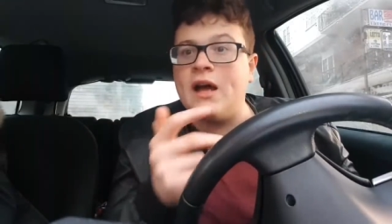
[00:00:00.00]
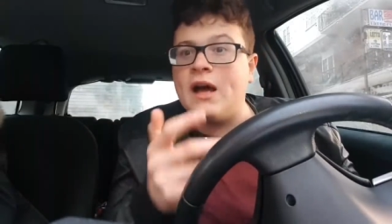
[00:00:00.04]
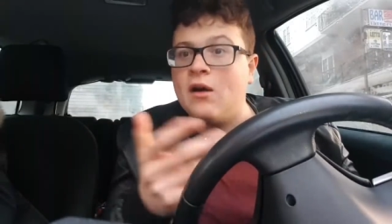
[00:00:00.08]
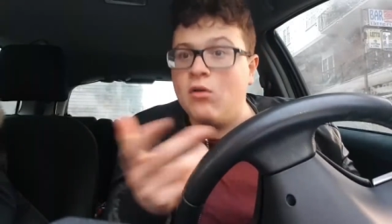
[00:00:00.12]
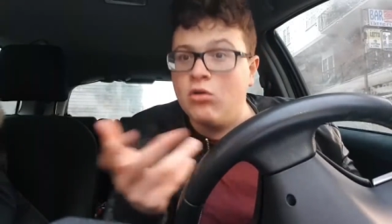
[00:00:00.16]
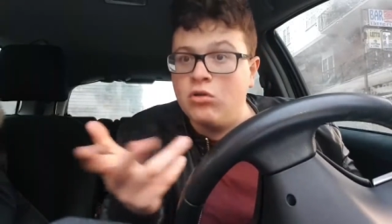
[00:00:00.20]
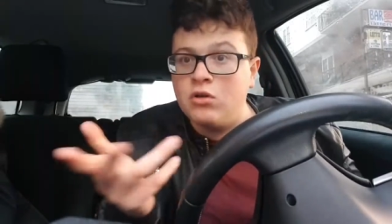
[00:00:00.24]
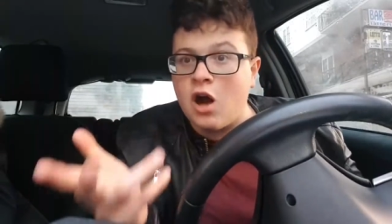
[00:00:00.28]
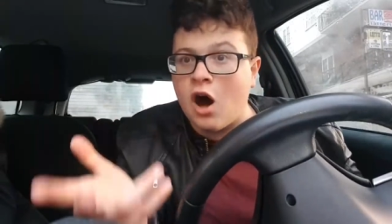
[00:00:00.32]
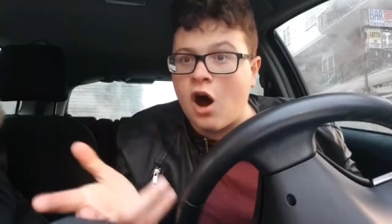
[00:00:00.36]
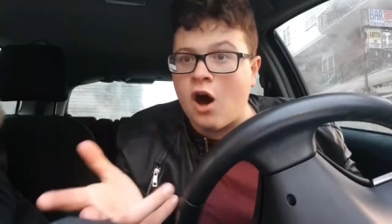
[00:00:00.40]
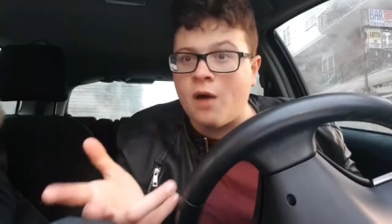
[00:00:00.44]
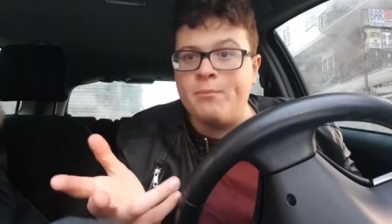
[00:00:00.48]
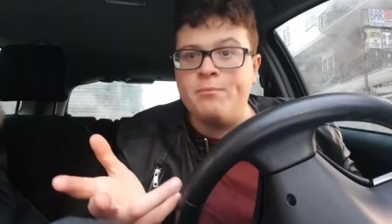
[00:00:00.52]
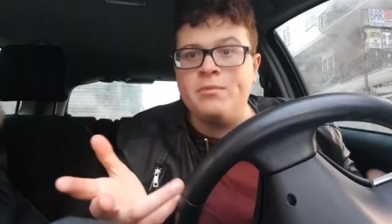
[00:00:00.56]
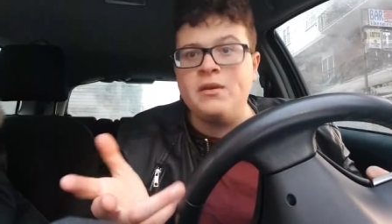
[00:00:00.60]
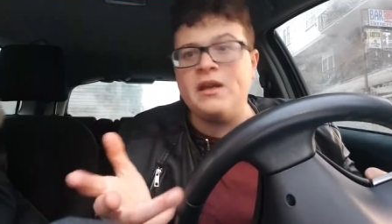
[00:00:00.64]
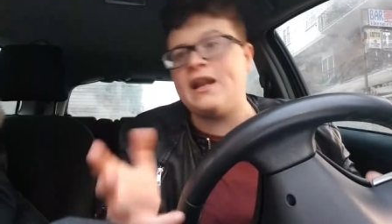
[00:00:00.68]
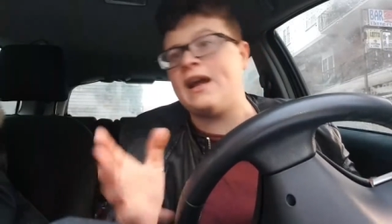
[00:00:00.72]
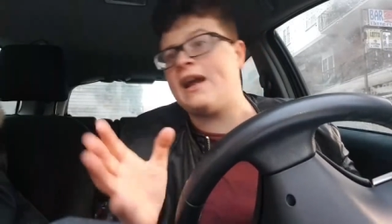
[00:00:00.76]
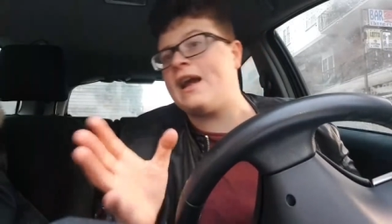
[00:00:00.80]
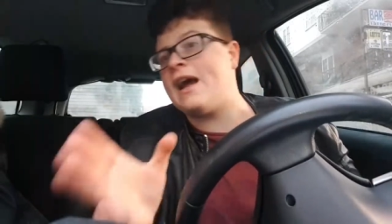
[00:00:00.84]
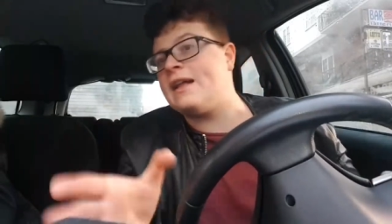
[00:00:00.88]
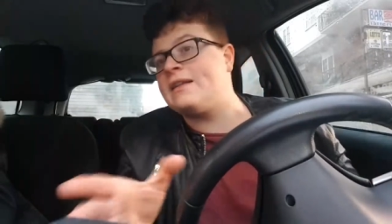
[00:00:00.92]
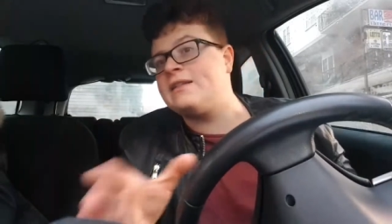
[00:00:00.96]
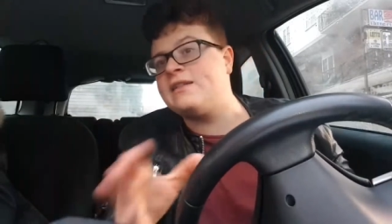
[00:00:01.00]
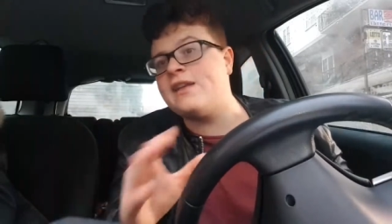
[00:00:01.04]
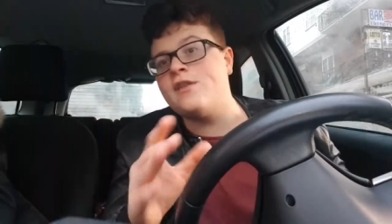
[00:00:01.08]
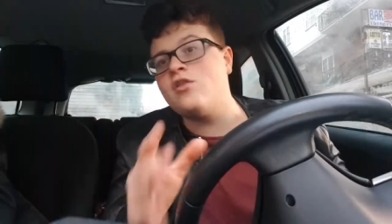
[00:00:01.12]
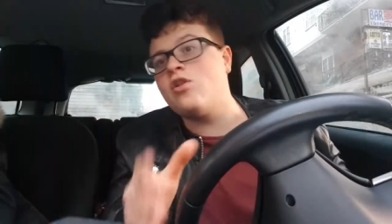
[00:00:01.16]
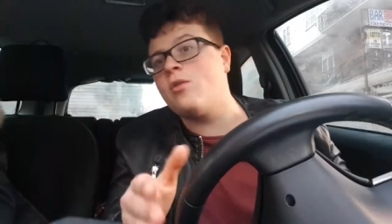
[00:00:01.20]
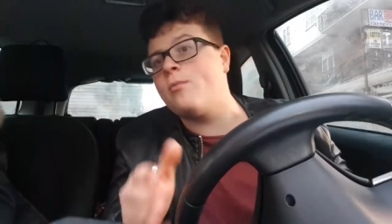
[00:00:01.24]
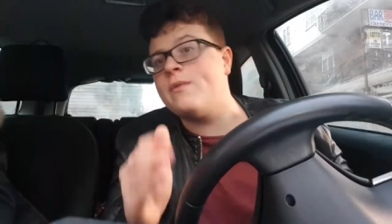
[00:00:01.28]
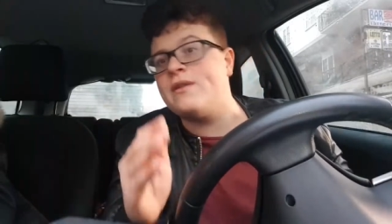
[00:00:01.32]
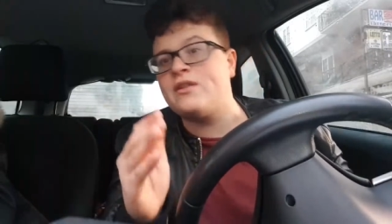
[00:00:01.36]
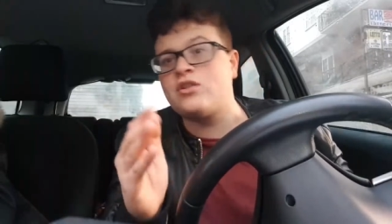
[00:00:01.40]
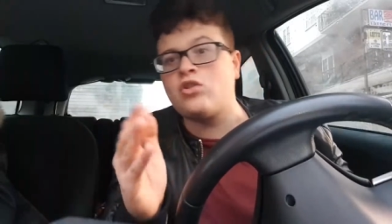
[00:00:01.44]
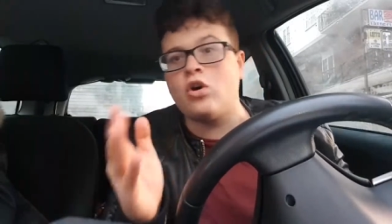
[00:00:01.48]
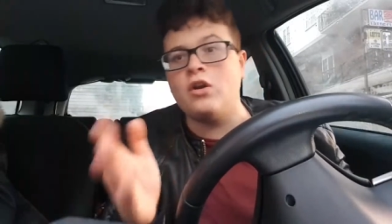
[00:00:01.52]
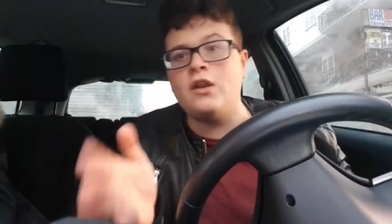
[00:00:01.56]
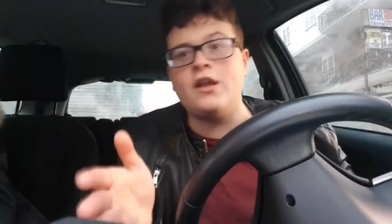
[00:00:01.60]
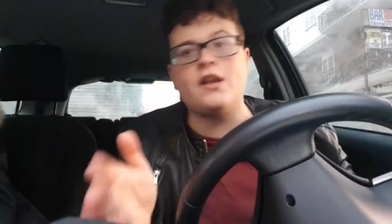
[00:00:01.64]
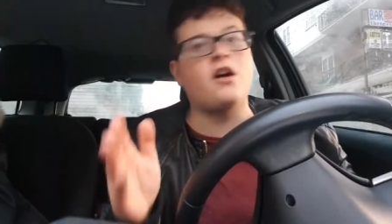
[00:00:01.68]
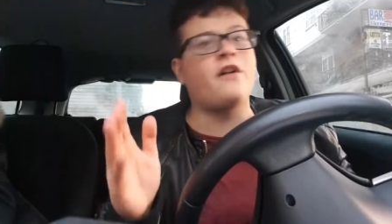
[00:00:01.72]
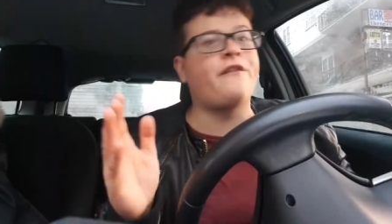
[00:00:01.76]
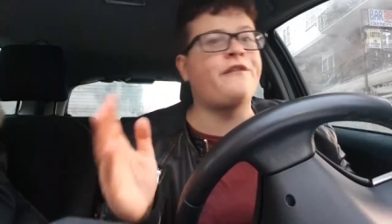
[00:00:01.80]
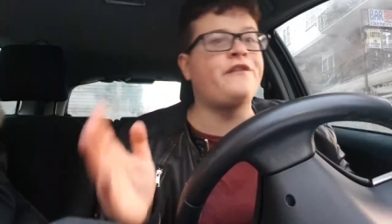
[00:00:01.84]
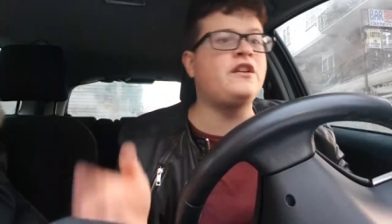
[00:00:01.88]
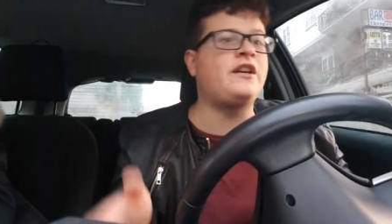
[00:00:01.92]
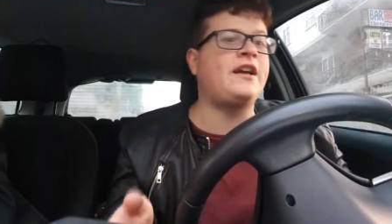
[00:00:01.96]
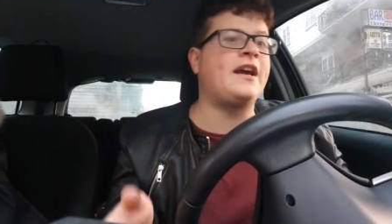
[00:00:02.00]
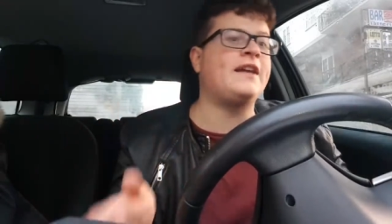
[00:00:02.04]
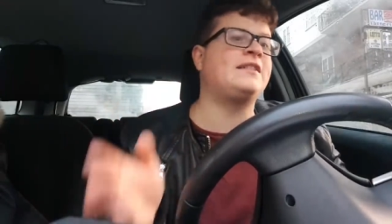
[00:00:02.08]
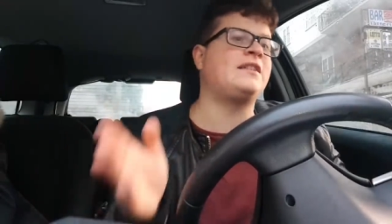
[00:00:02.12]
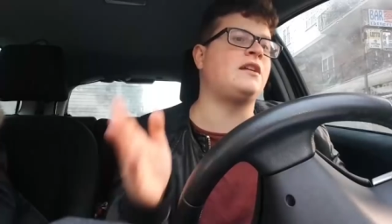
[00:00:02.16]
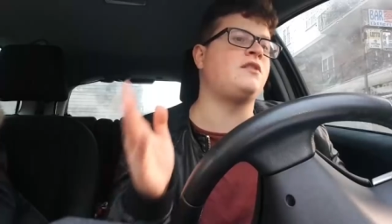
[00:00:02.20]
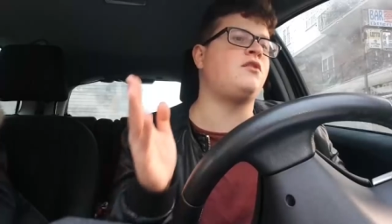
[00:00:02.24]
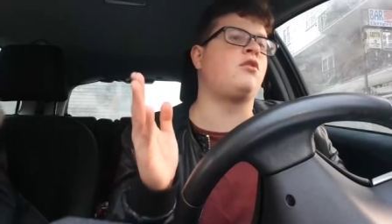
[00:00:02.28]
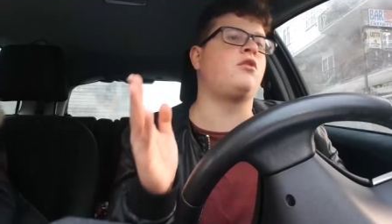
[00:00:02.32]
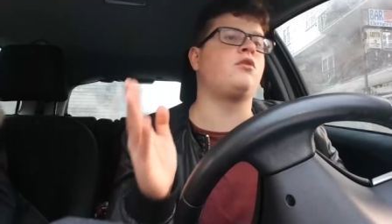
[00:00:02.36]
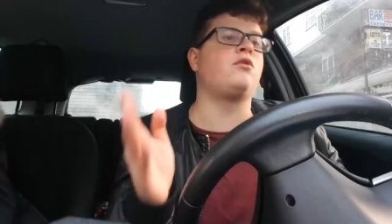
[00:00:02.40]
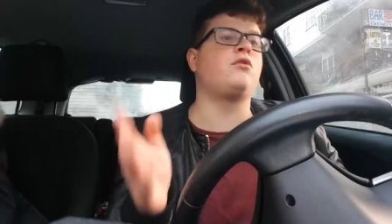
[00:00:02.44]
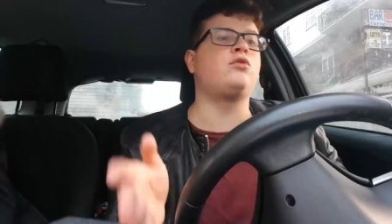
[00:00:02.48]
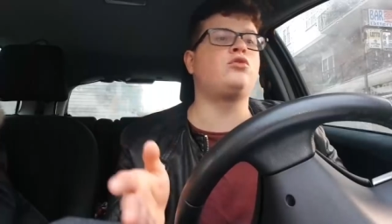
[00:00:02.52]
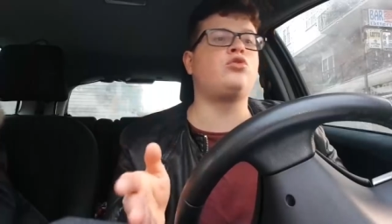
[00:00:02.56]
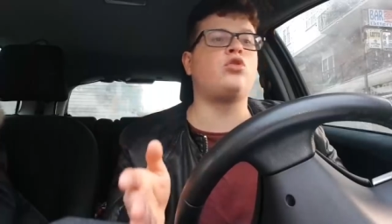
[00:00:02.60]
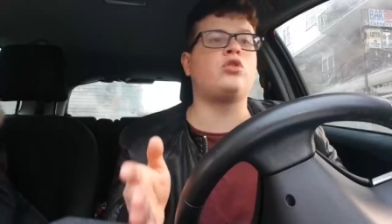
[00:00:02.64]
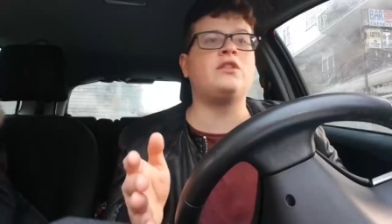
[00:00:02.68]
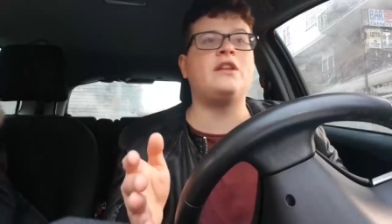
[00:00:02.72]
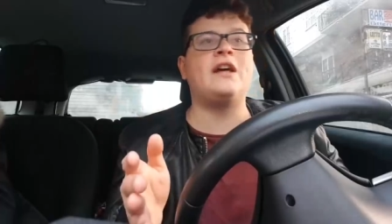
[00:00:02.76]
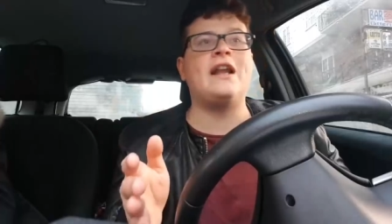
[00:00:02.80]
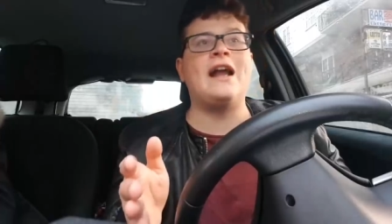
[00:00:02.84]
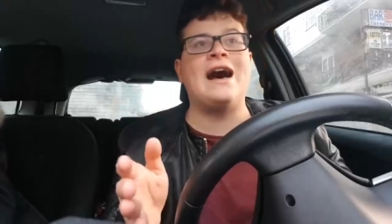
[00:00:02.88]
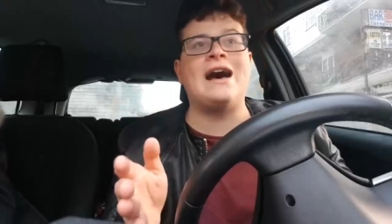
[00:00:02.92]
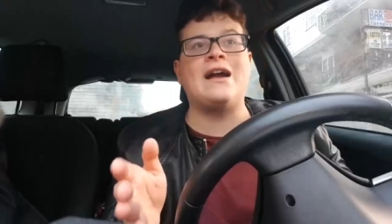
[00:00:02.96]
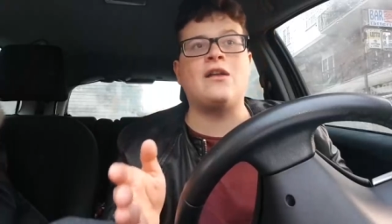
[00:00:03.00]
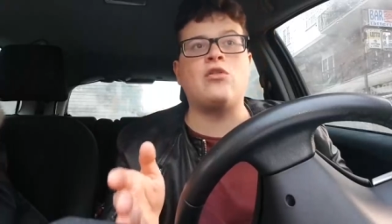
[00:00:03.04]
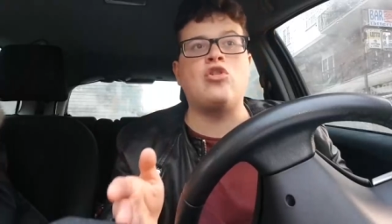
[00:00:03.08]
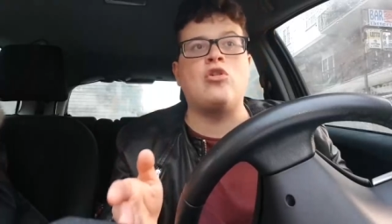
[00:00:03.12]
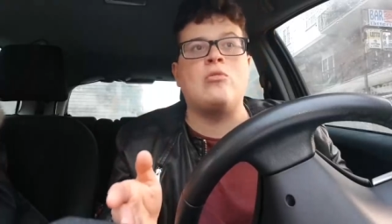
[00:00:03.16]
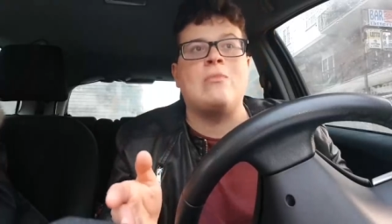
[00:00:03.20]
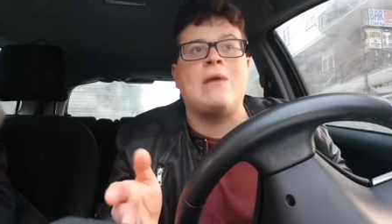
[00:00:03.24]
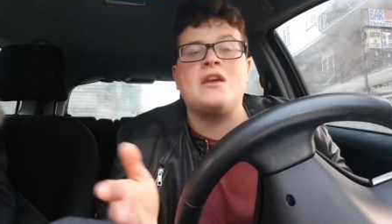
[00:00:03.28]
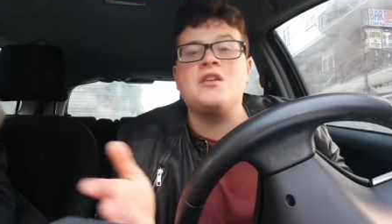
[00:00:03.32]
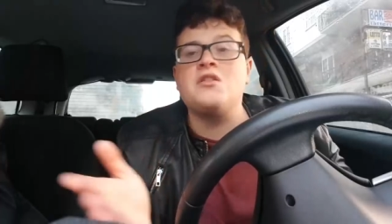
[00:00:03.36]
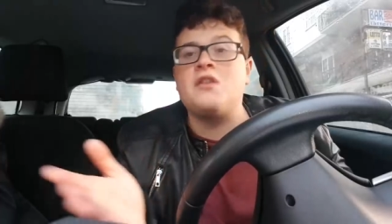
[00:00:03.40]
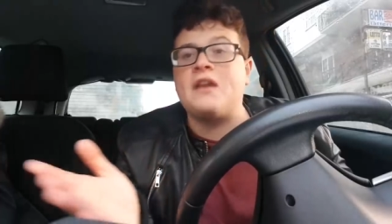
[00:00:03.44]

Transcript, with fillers: un, hobby, ragazzi, e non mescolerò finché Zagnolo non tornerà a Roma.